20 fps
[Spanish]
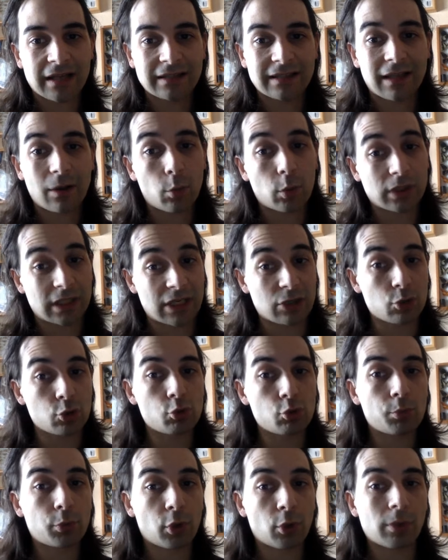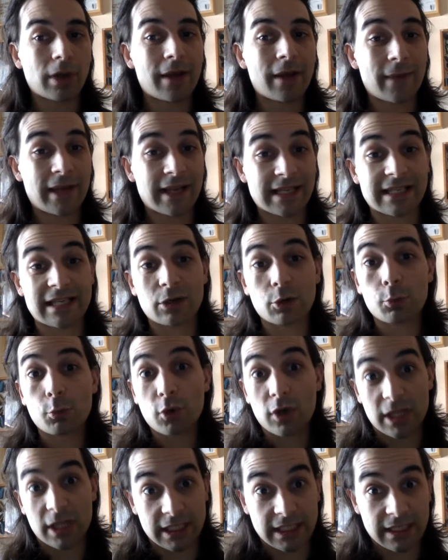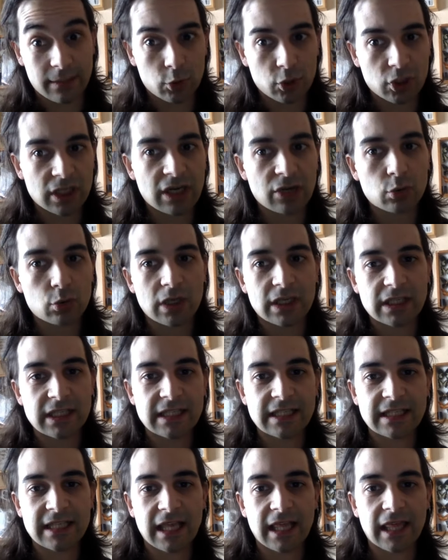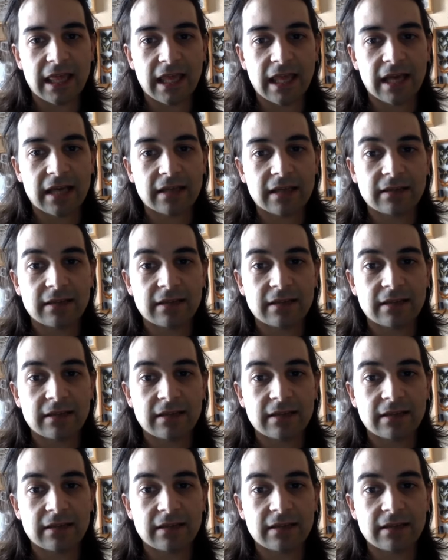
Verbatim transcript: te encuentras con un problema y es que no puedes demostrar su existencia.